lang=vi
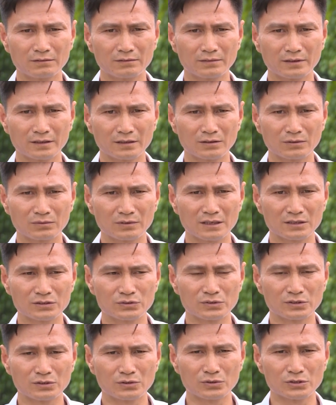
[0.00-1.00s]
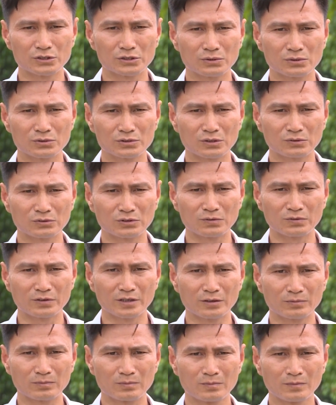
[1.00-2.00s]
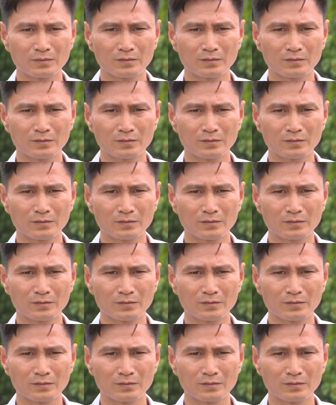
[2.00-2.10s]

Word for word: với công tác chuyển đổi số trong nông nghiệp,